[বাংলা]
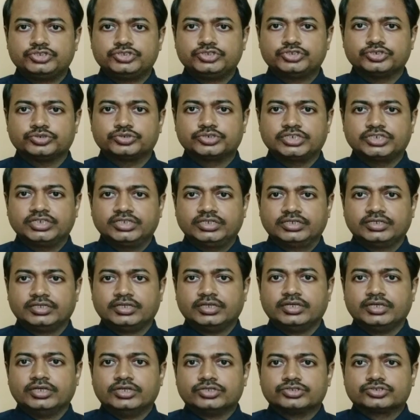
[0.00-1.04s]
নিপিল চষে
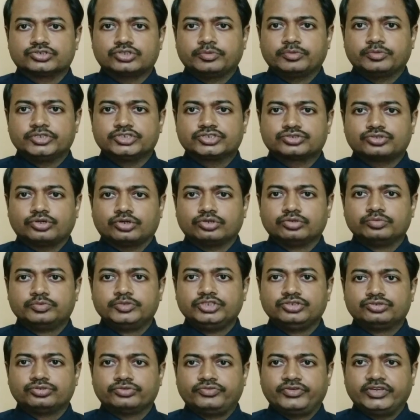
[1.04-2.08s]
তবে
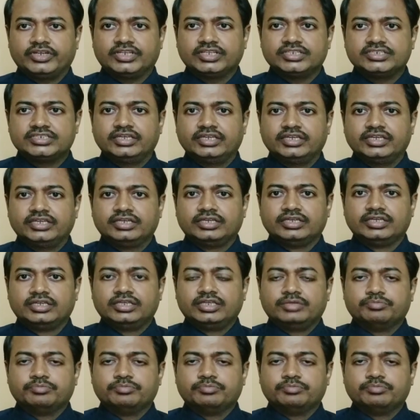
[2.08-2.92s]
স্তনবৃন্ত ফেটে যায়